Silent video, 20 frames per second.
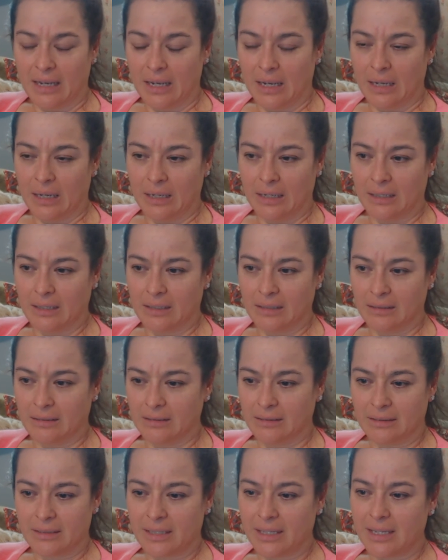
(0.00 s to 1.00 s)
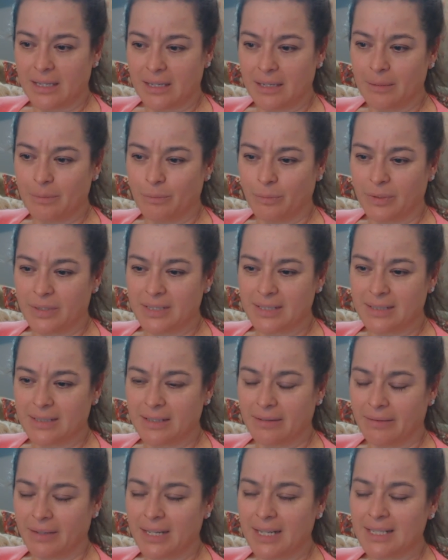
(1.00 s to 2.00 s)
Ah, y pues
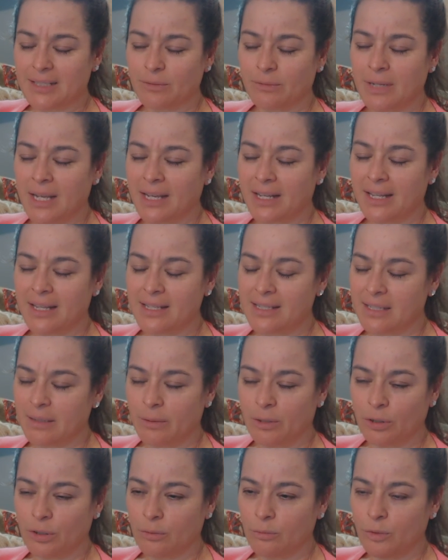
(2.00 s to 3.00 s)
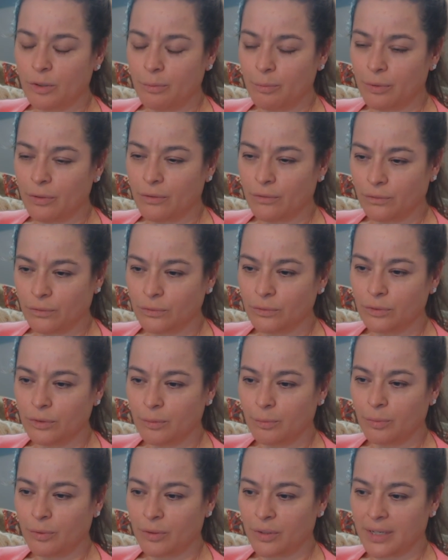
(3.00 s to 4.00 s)
de veras un agradecimiento muy
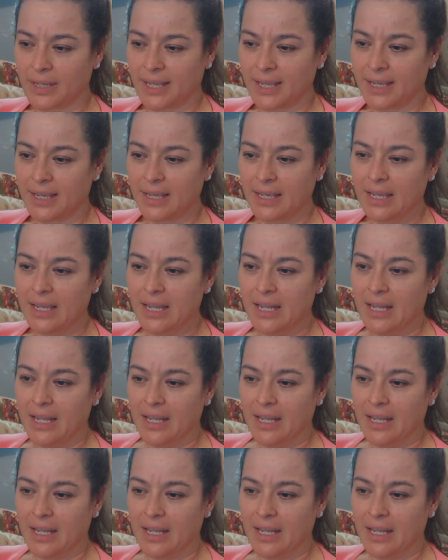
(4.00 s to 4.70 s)
profundo porque